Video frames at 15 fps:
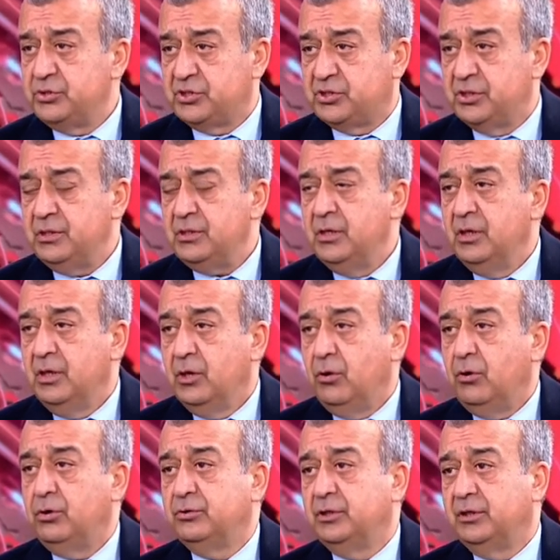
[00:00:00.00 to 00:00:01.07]
için
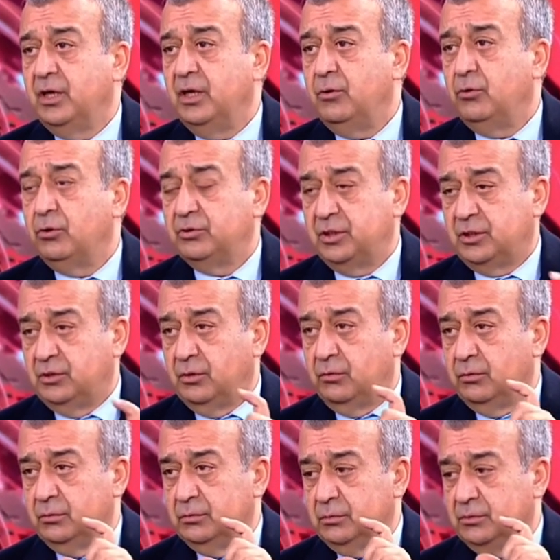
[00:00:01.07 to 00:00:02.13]
orada da oradaki
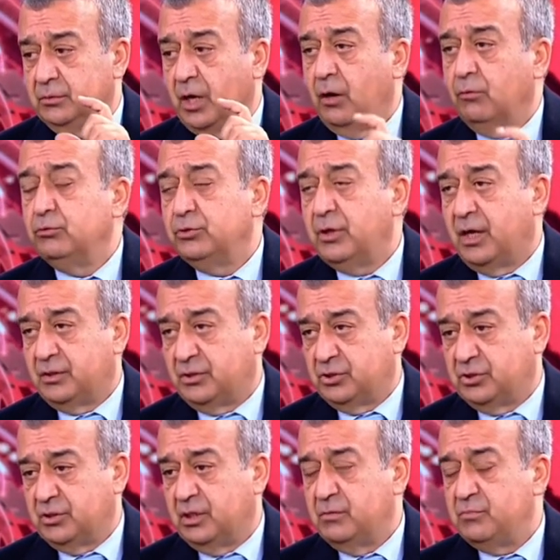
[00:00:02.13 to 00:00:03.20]
navlun
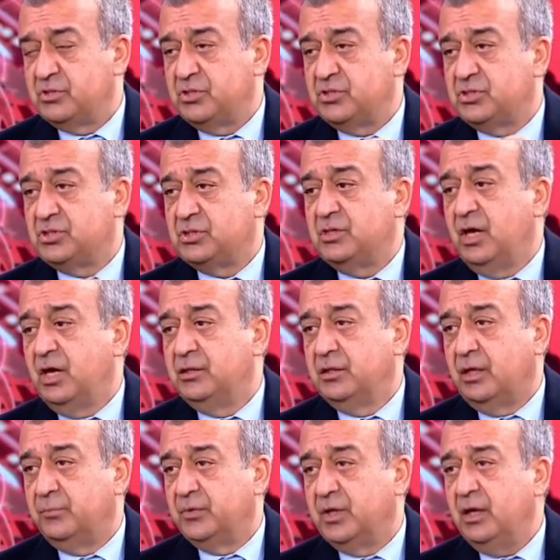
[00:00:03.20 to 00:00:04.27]
artışları bizi ciddi
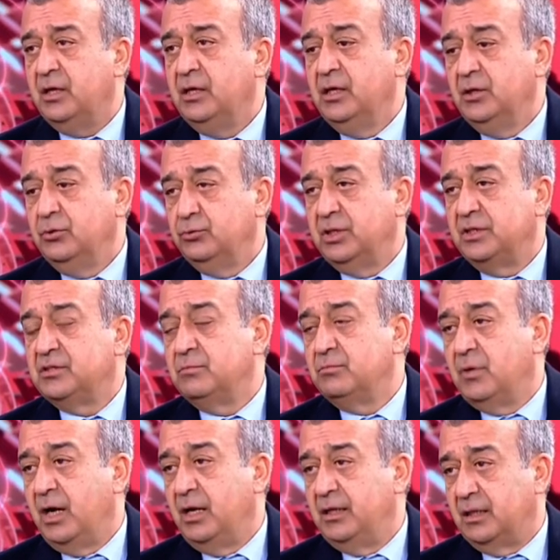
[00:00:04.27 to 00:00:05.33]
anlamda üretim
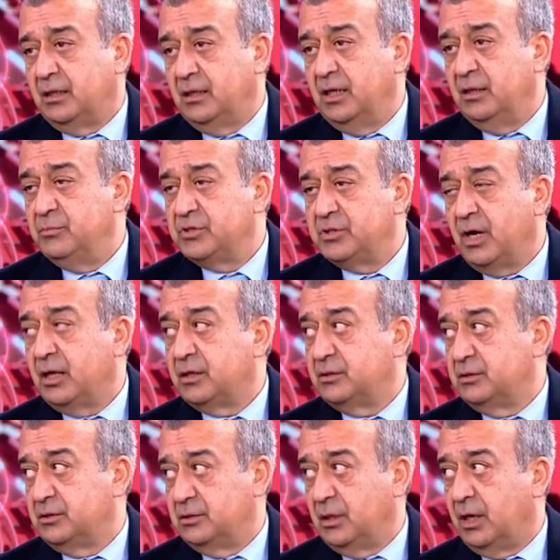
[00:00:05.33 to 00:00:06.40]
maliyetlerimizi
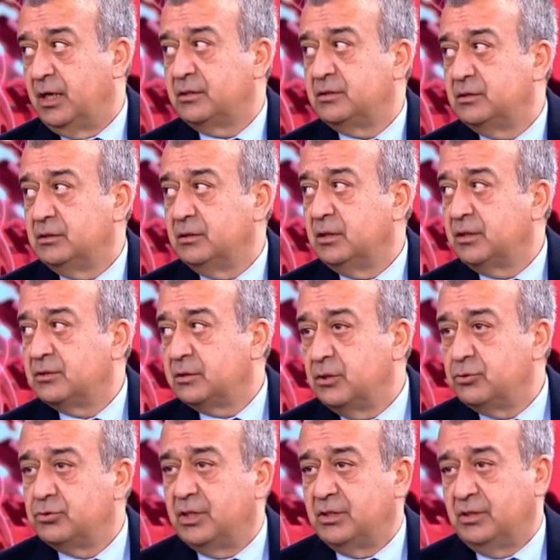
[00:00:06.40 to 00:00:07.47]
artırdı. Artı asgari
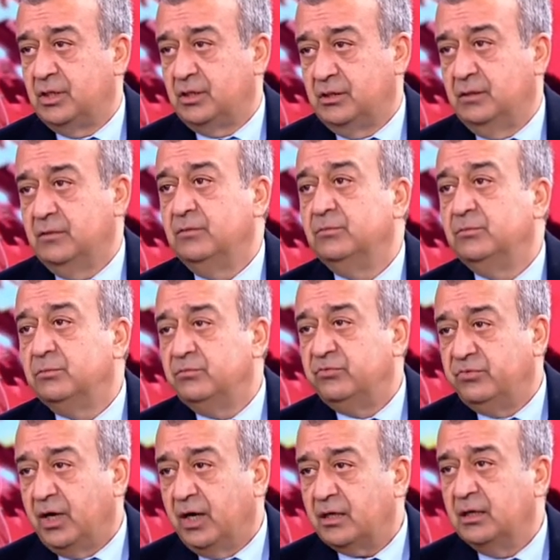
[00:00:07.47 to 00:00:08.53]
ücretteki
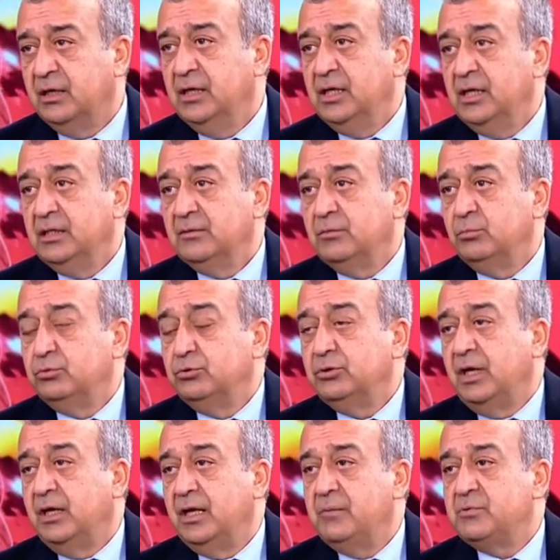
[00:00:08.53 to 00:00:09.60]
fark
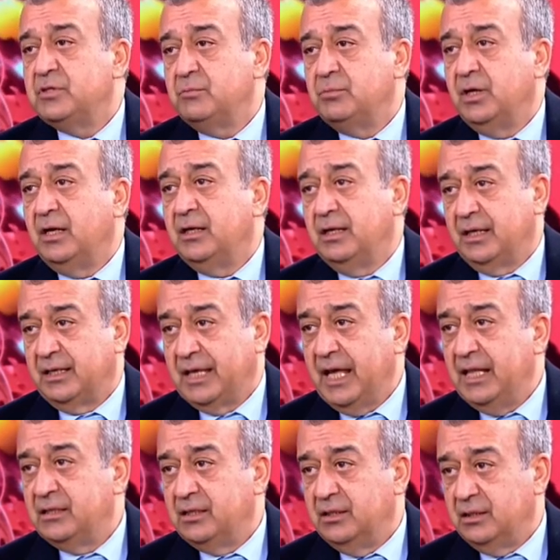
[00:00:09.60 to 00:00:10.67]
bunların hepsi bir araya
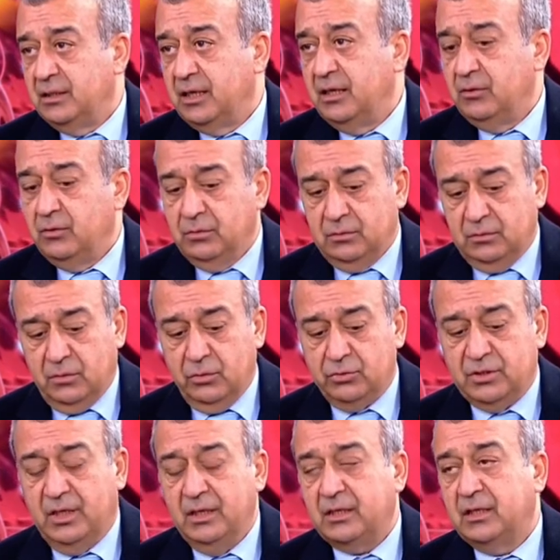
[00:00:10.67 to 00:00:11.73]
geldiğinde
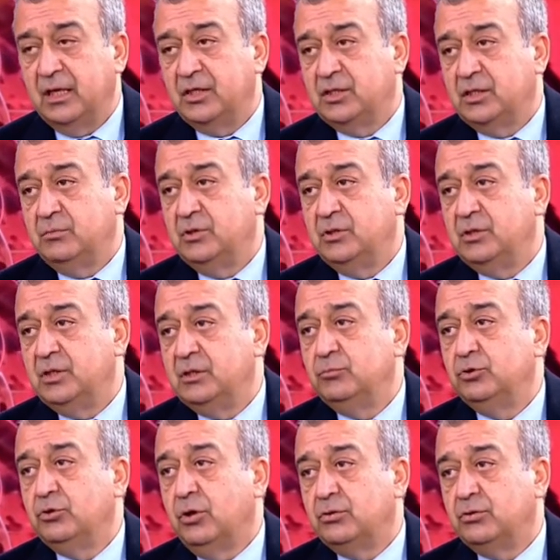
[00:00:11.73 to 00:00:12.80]
özellikle
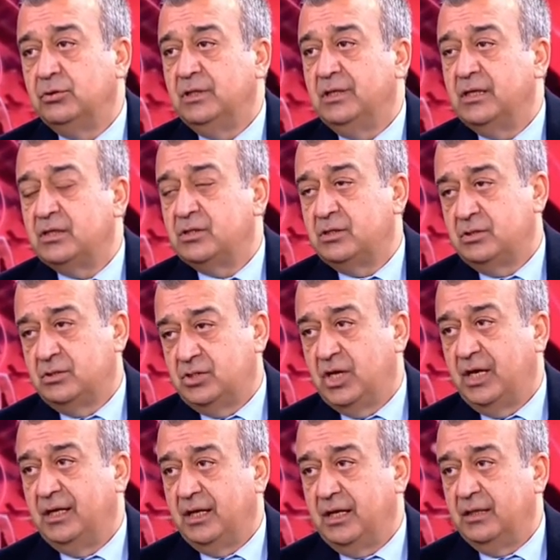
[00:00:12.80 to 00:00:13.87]
2024'ün ilk
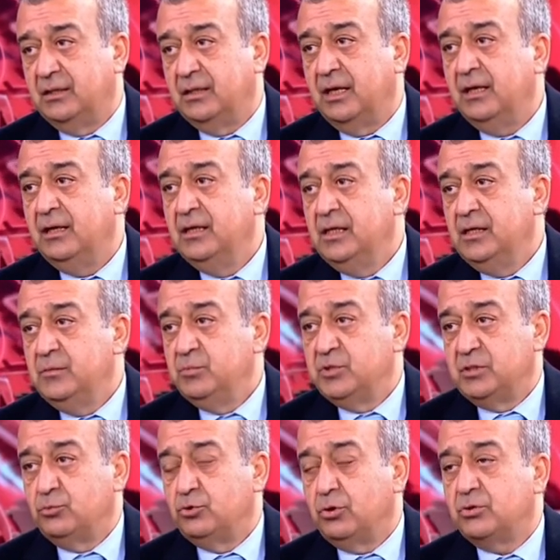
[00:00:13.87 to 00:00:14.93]
çeyreğinde
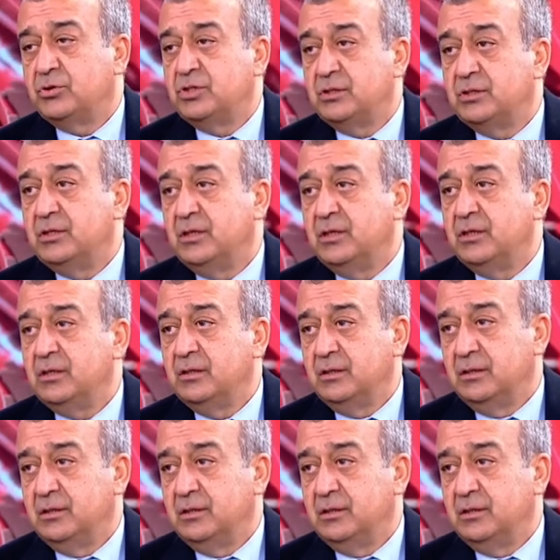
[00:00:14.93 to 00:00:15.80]
bizim çok ciddi e,